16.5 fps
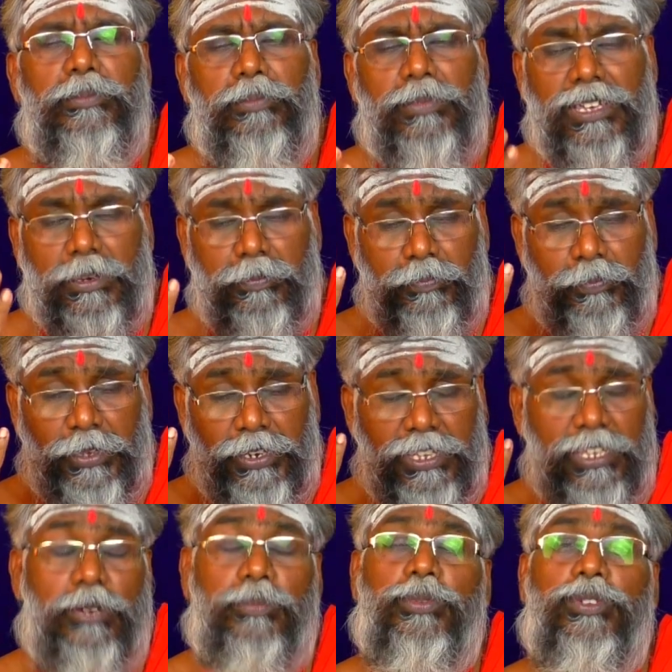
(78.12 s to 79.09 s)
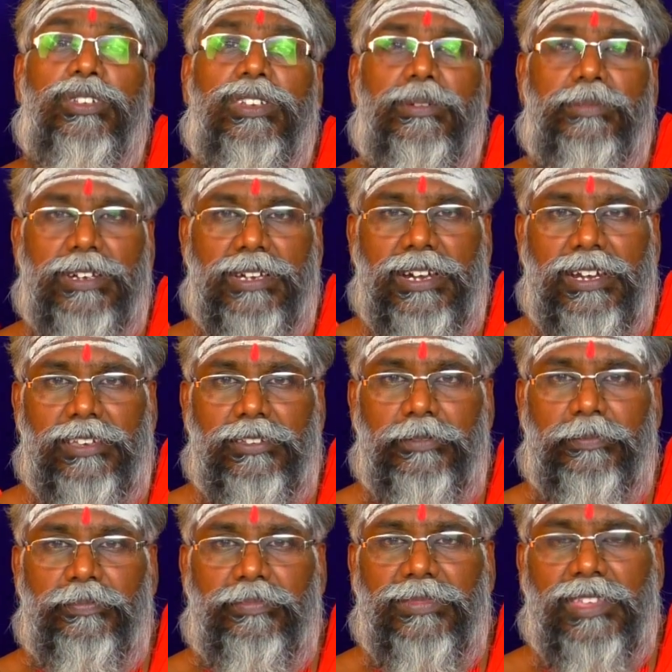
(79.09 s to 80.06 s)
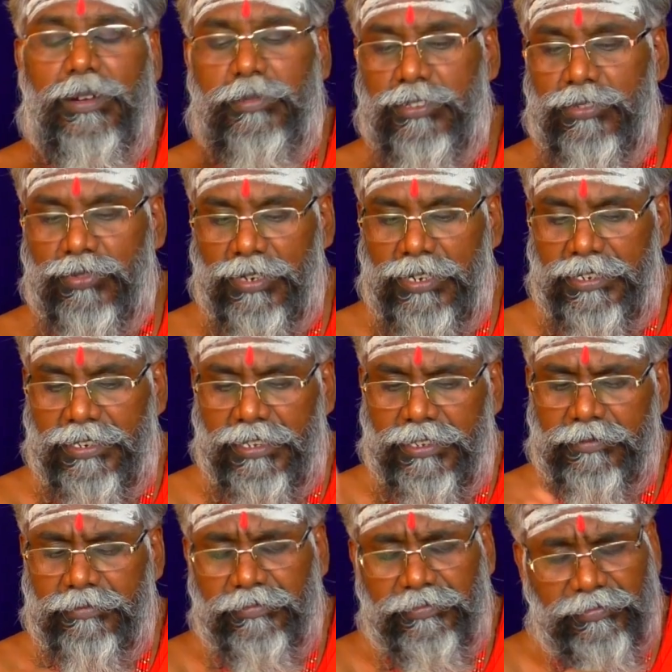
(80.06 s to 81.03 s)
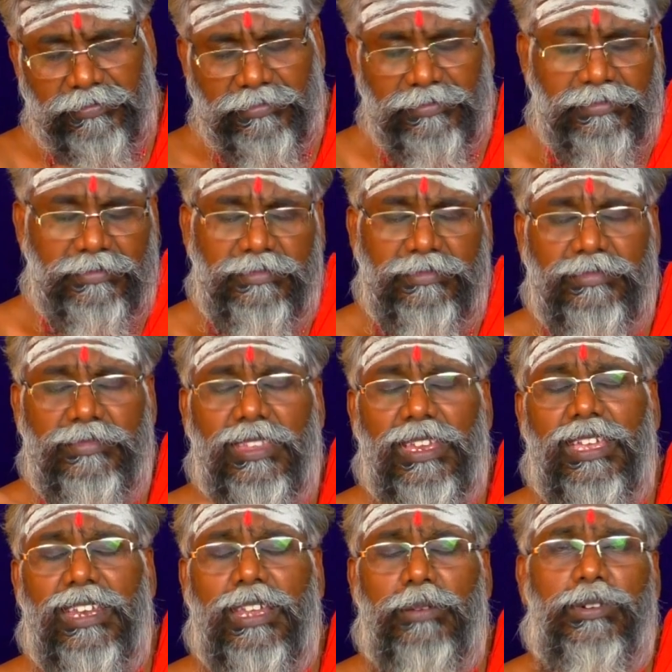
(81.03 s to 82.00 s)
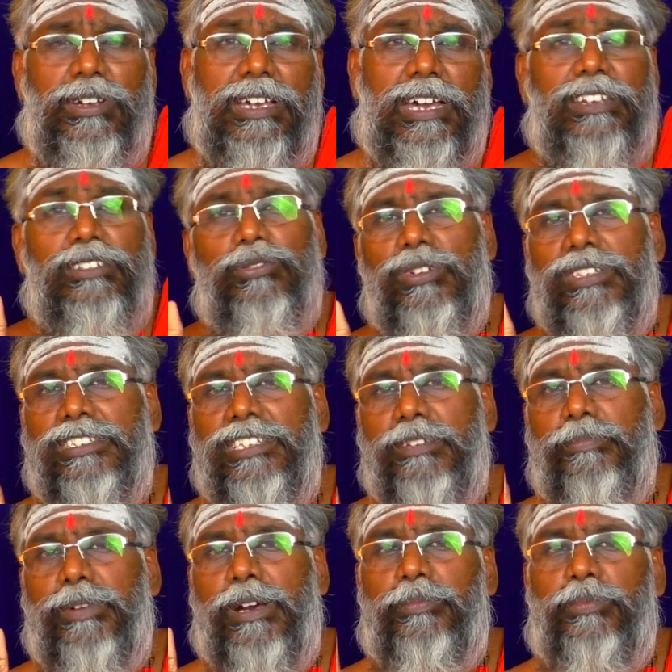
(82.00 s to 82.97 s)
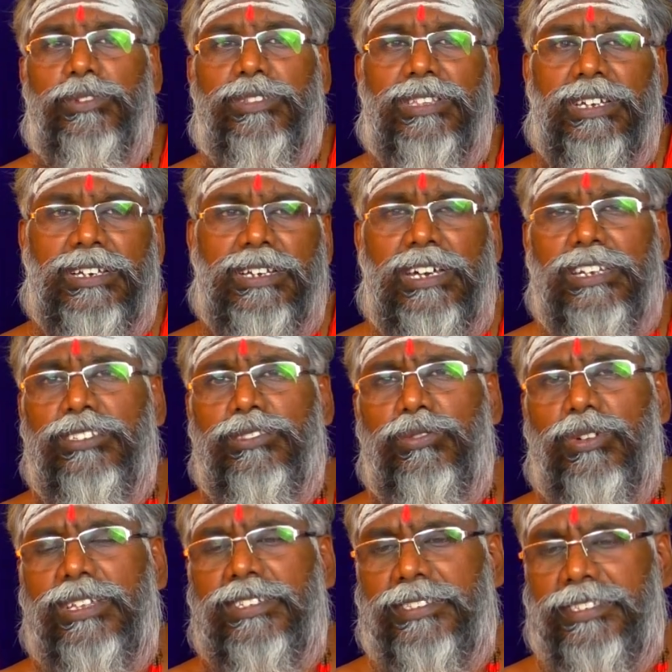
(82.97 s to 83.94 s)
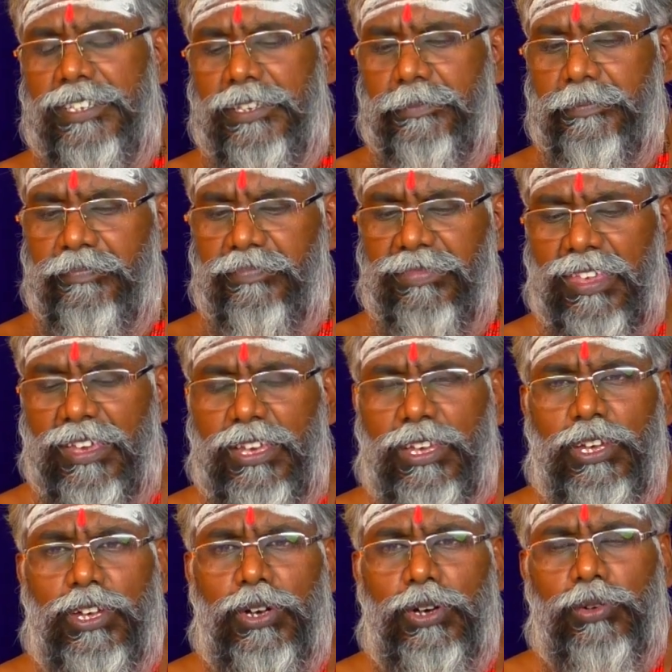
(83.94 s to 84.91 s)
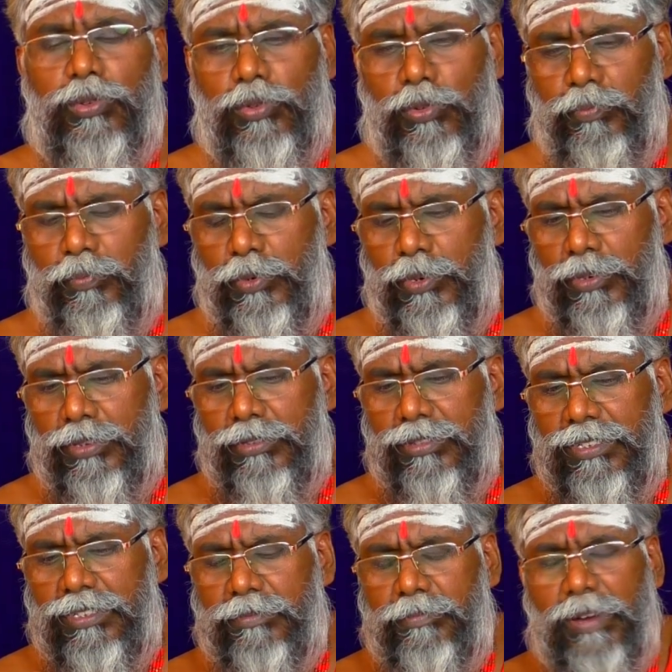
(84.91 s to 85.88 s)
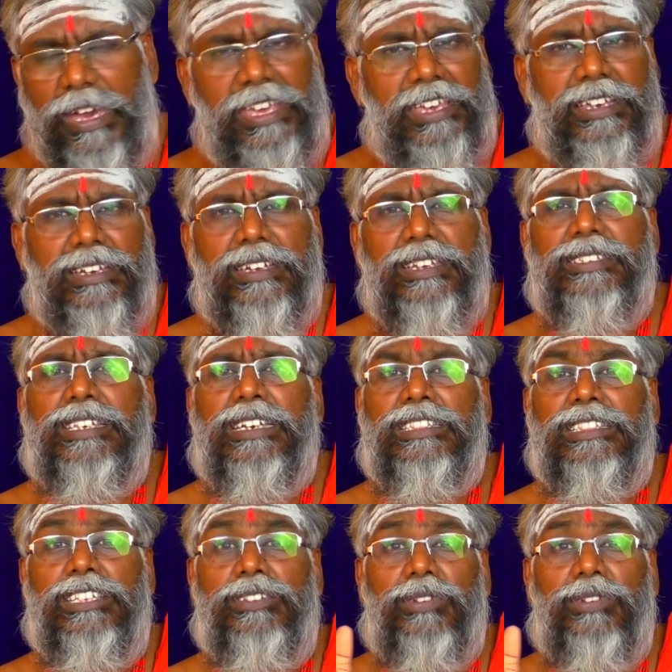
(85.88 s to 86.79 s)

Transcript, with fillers: மிகப்பெரிய புண்ணியம் நமக்கு கிடைக்கும் அப்படின்னு சொல்லிட்டு நம்ம கருந்துளசியை பார்ப்போம் இந்த கருந்துளசி ரொம்ப வந்து பயங்கர சக்தி